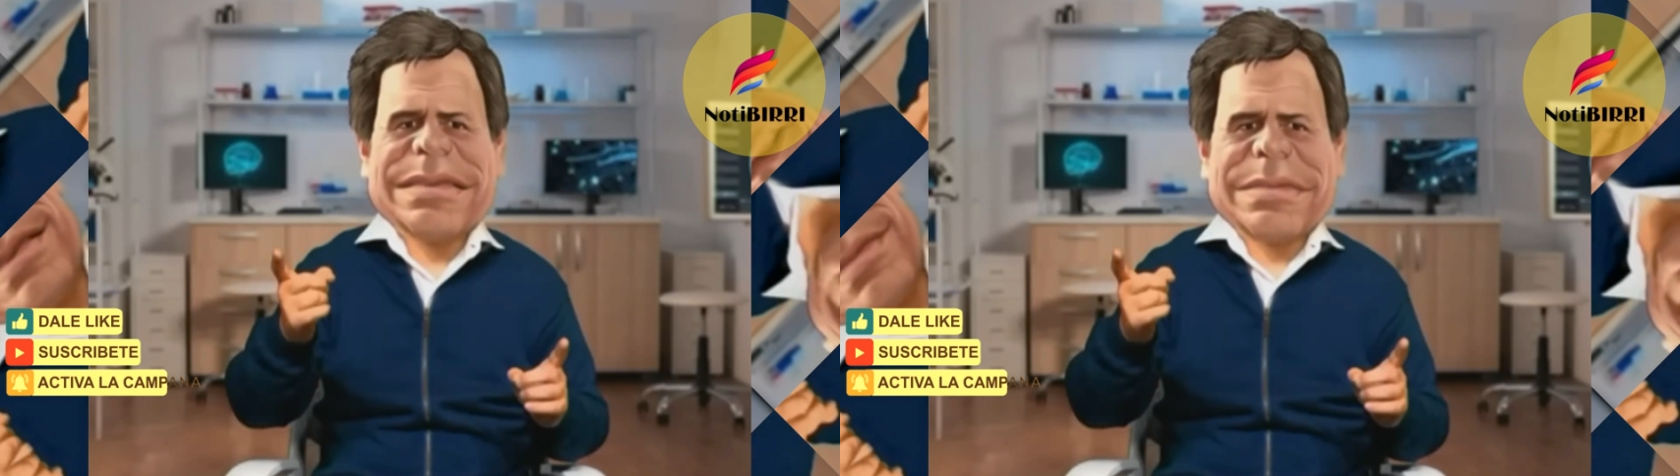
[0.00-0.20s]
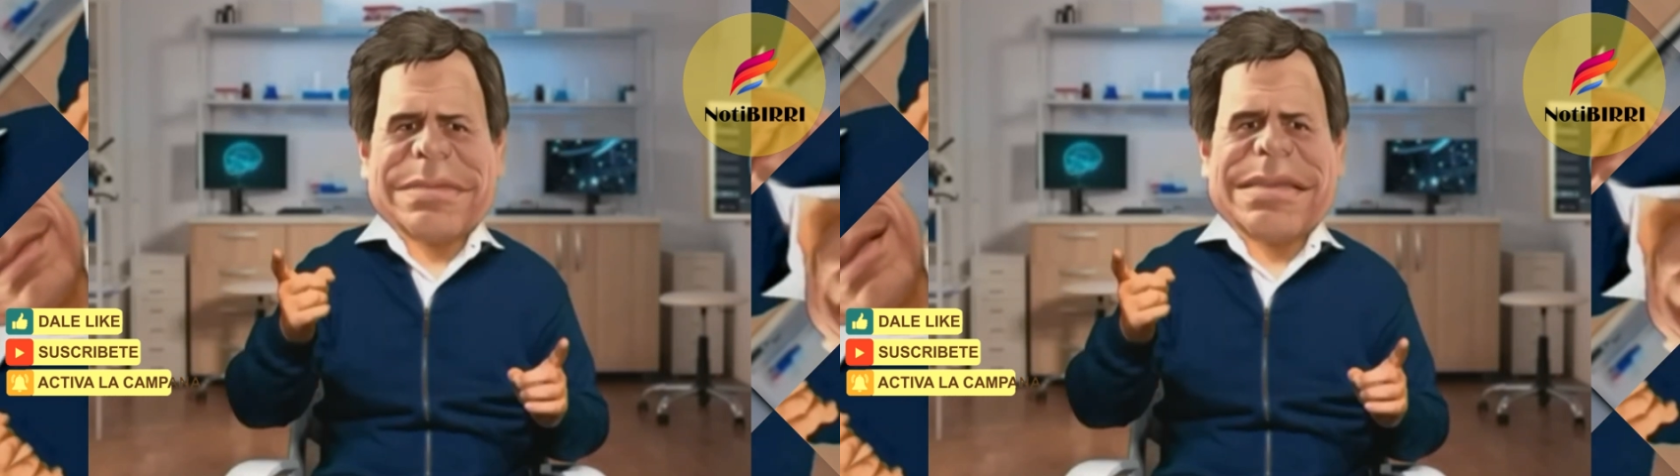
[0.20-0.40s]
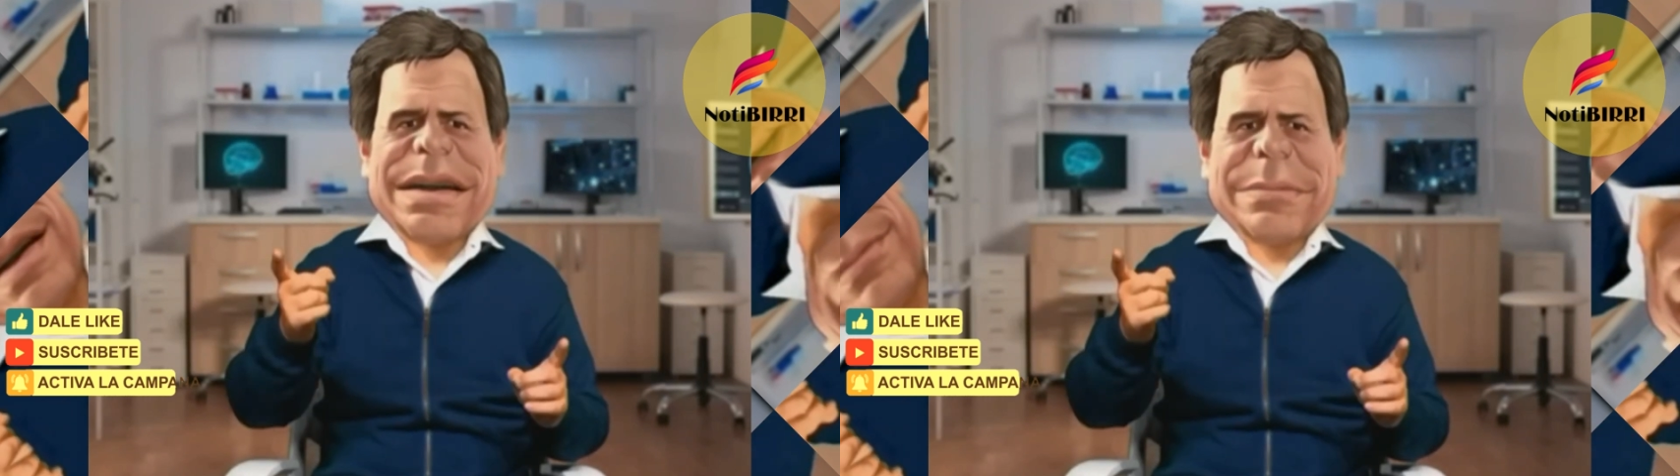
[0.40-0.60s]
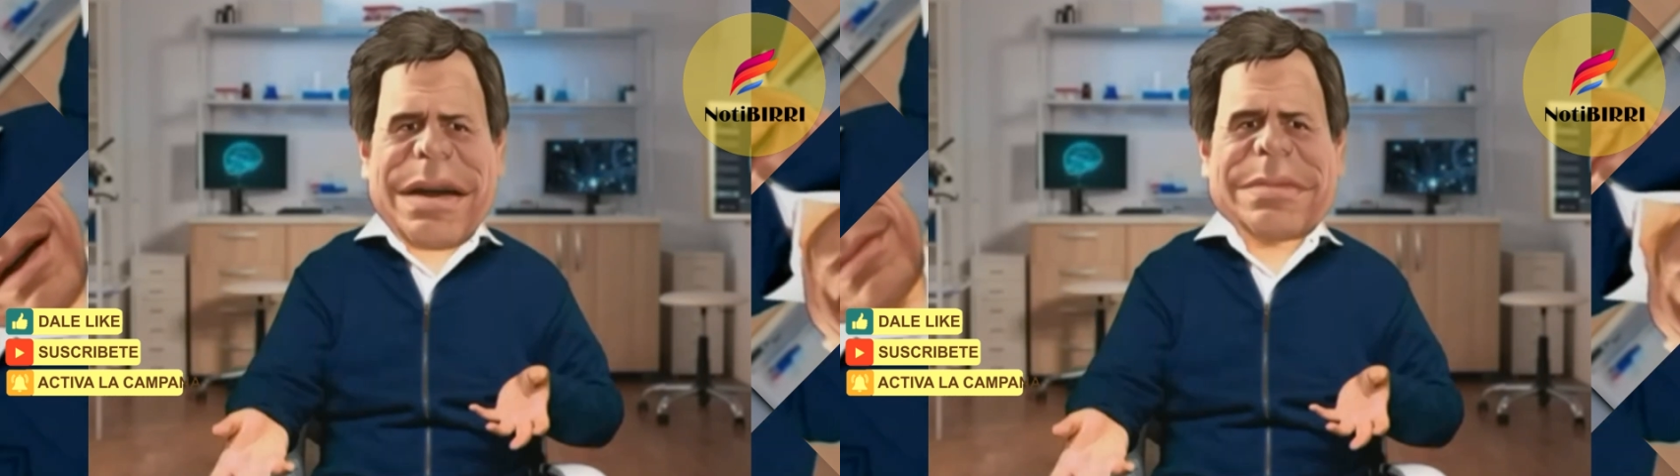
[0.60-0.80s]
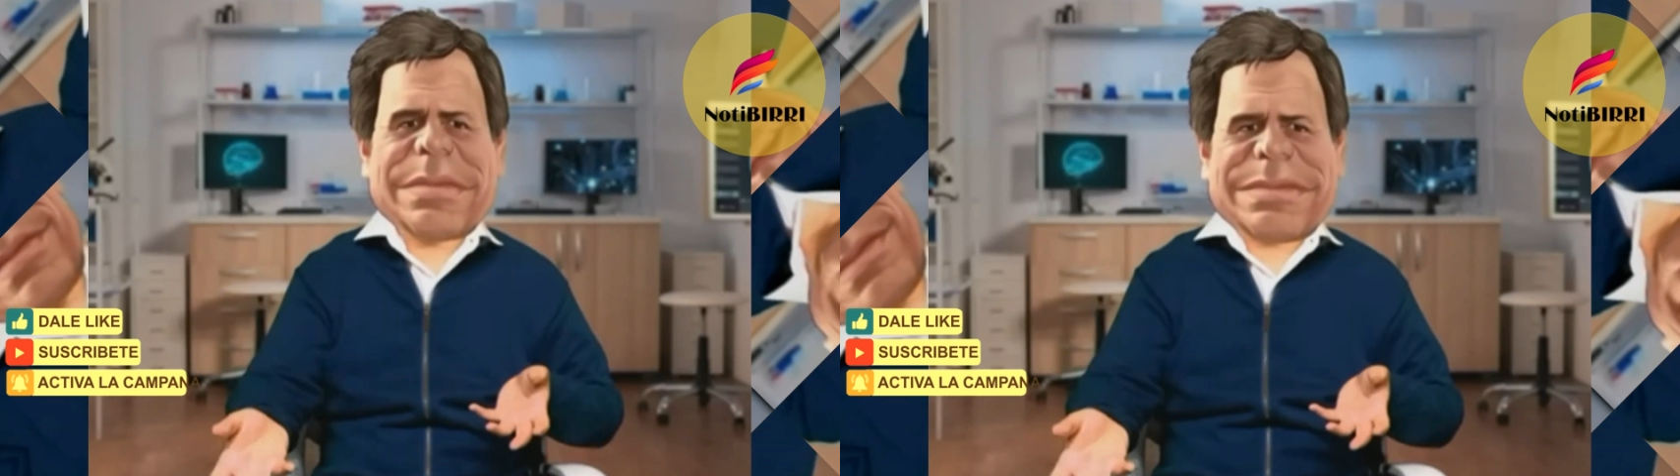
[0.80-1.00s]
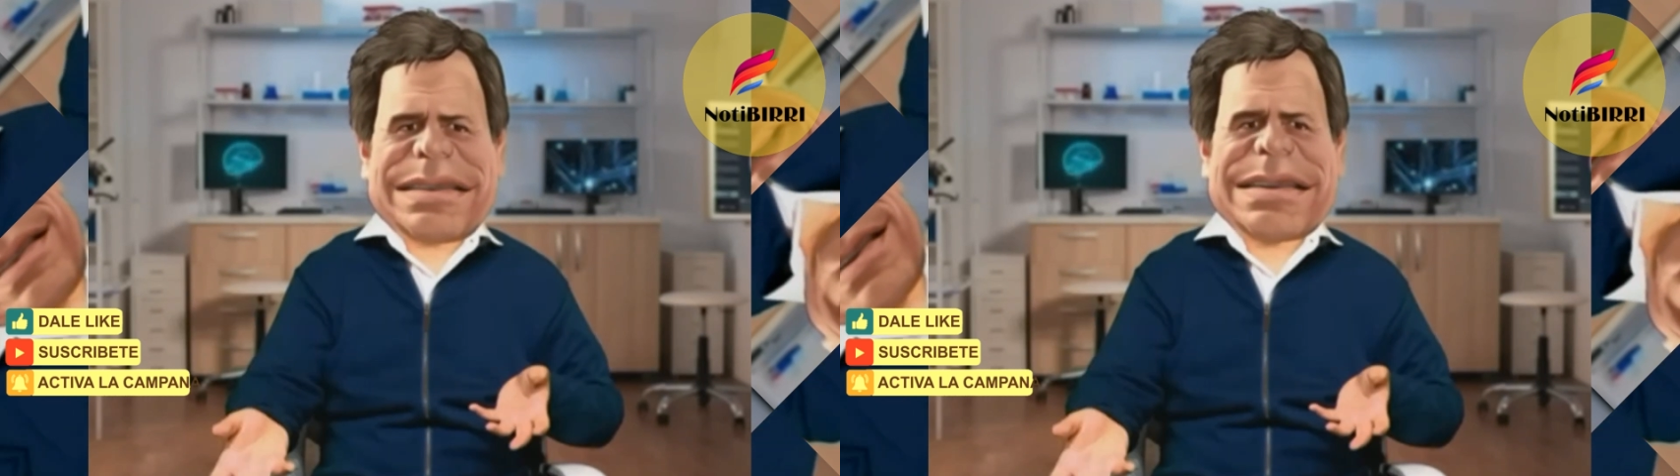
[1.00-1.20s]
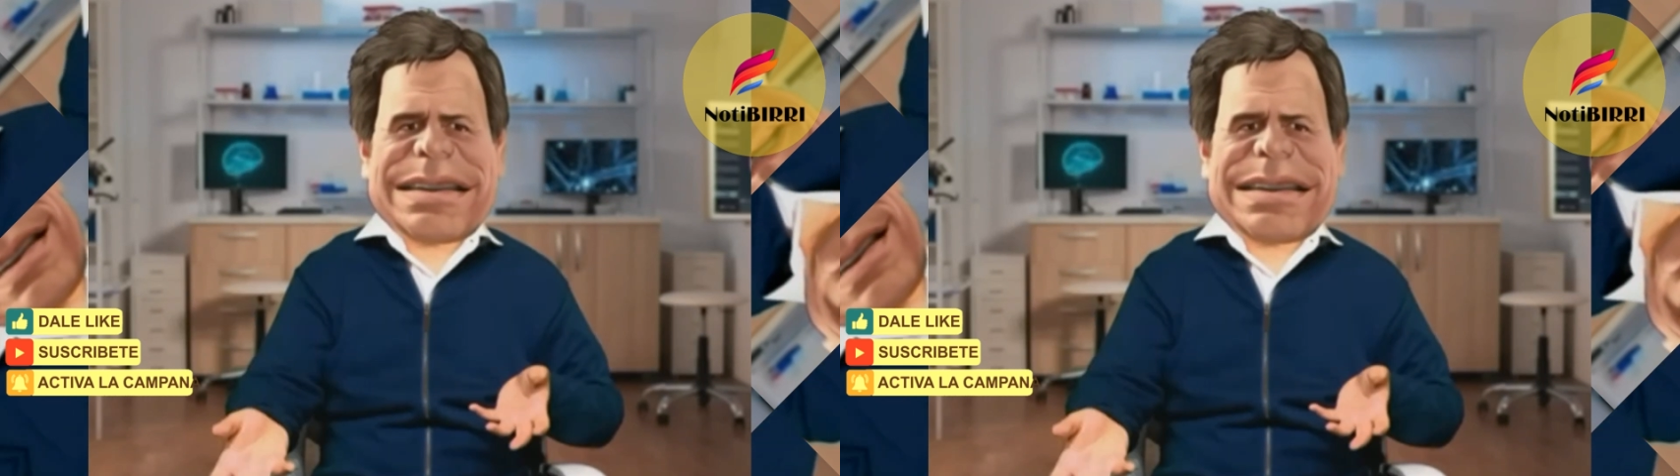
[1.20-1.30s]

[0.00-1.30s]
quiero ser el Maru Botana